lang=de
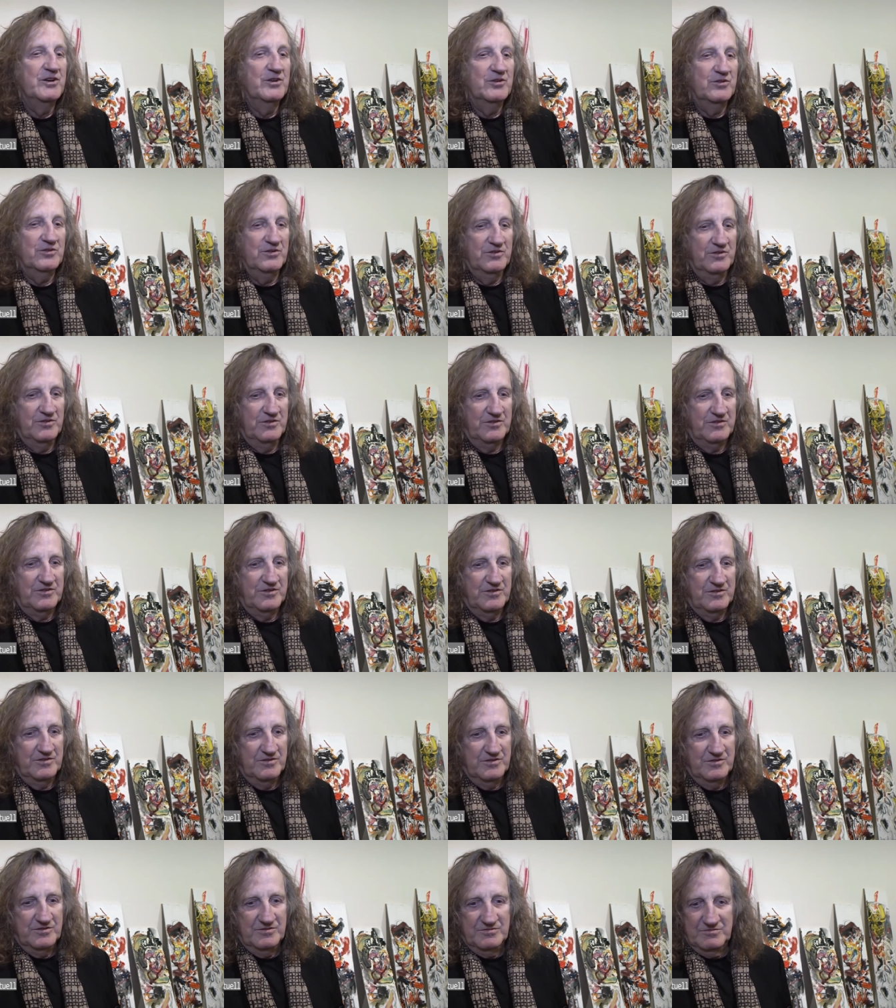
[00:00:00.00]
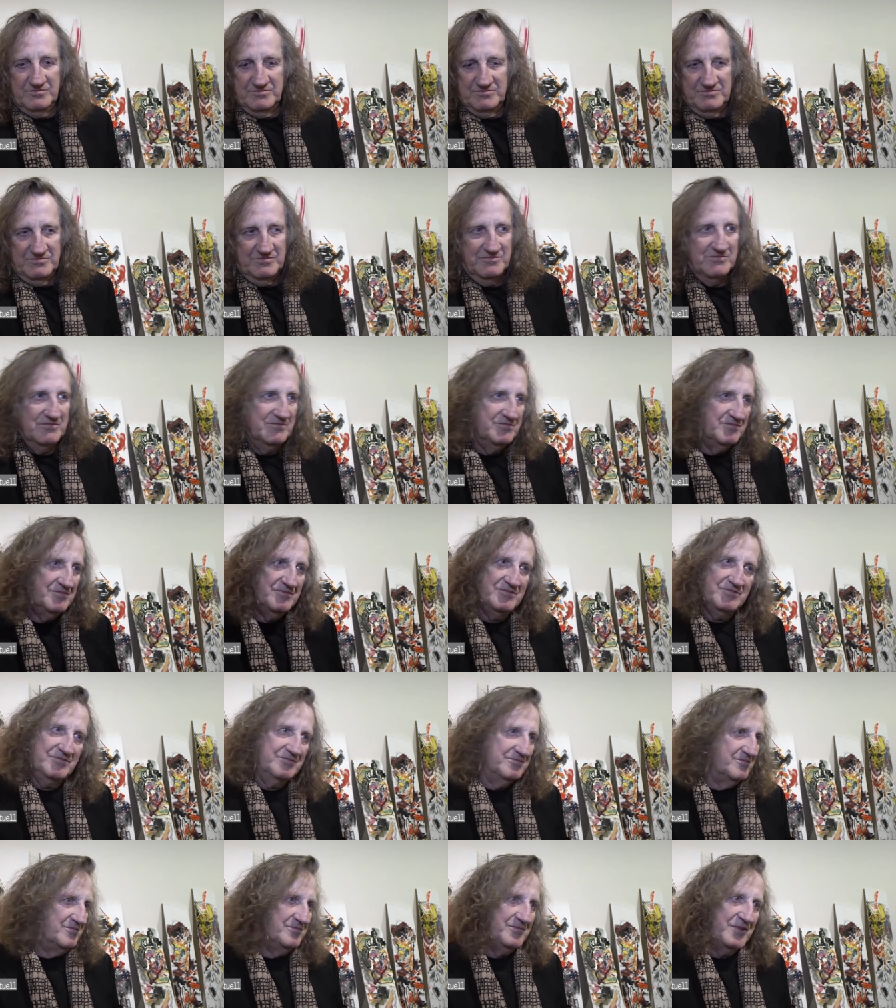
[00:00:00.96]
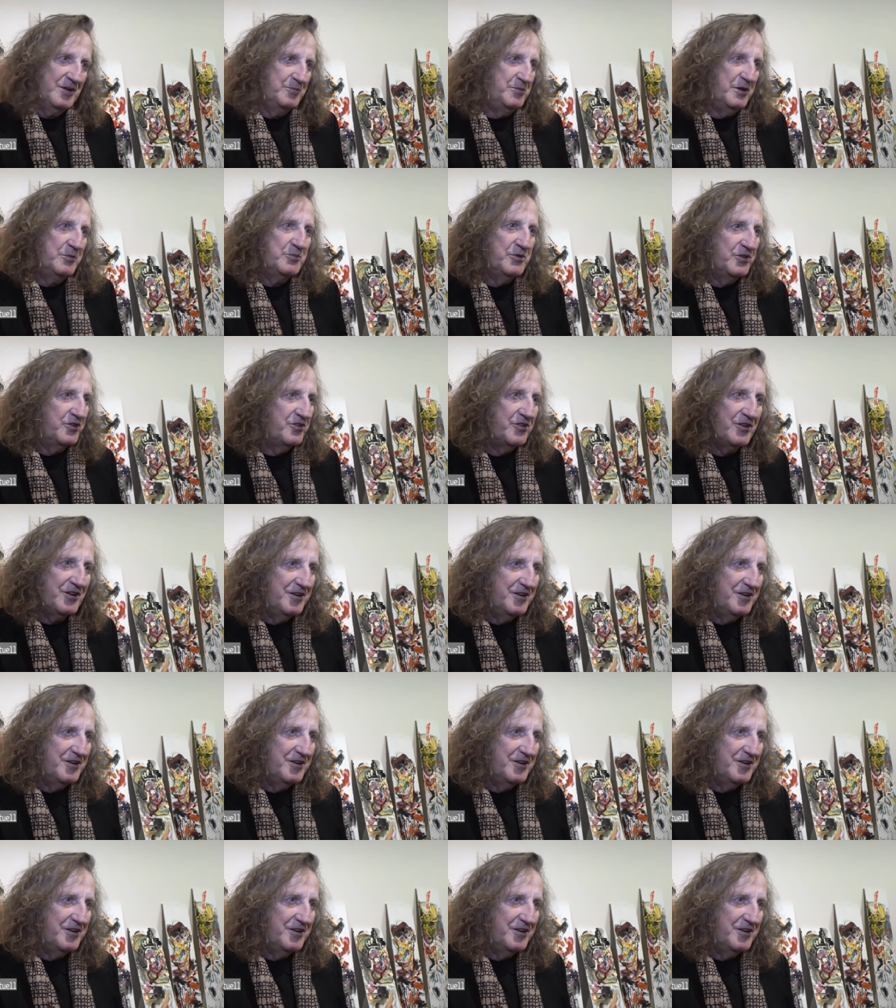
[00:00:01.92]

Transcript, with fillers: Und äh, damit muss ich